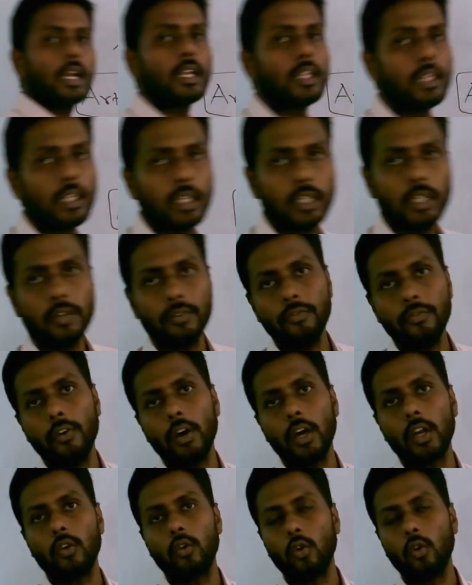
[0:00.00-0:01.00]
लेते हैं
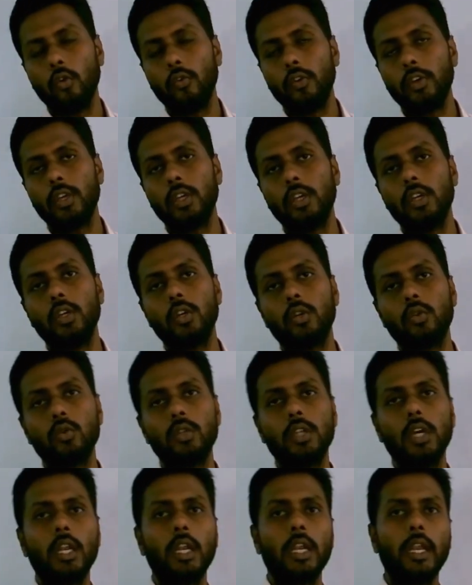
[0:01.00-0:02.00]
फॉर ग्रोविंग इनटू
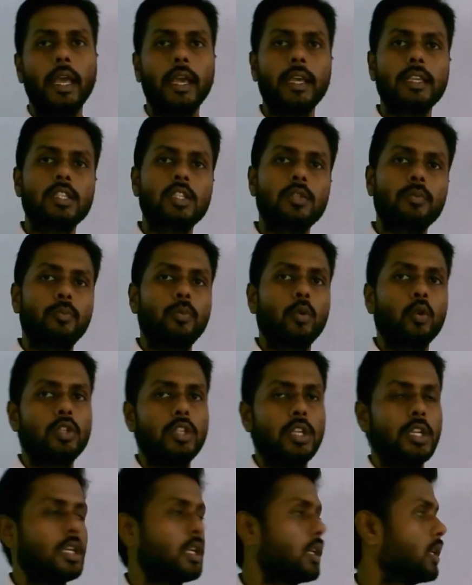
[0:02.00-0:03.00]
द नेक्स्ट
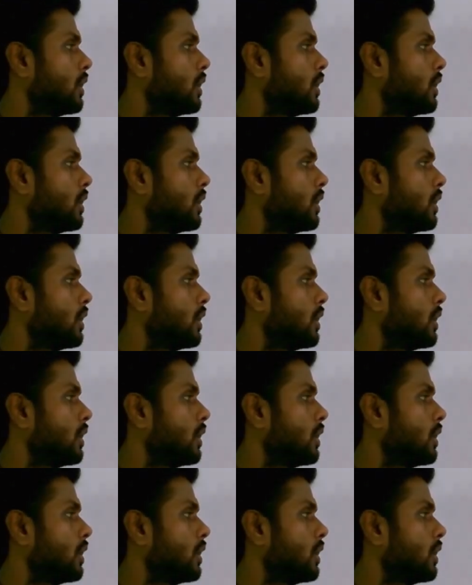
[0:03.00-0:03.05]
प्रोजनी